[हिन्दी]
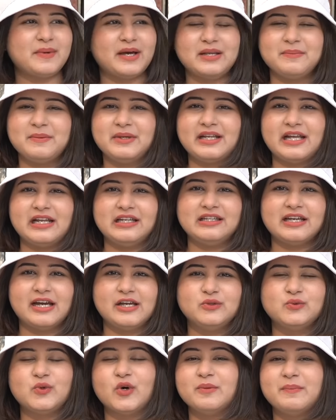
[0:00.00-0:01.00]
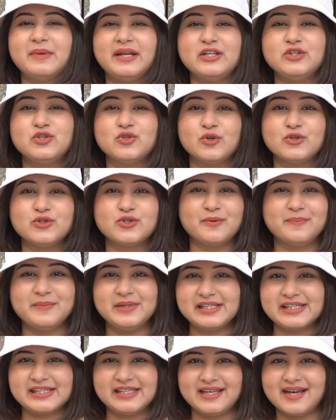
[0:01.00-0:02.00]
बारी भी दिल्ली आई हूँ और मैंने जो जो
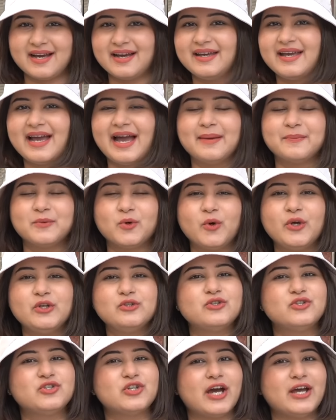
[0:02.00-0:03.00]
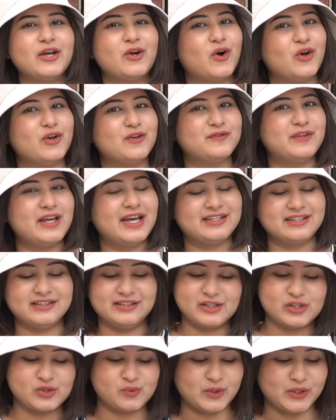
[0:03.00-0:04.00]
मिस किया है आई एम गोइंग टू ट्राई ऑल ऑफ दैट इन
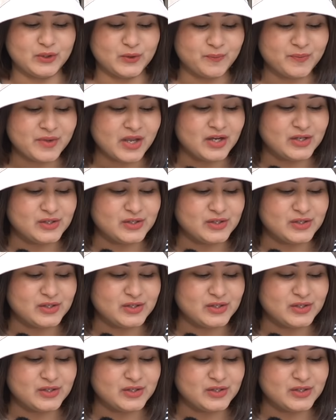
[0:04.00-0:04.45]
दिस वीडियो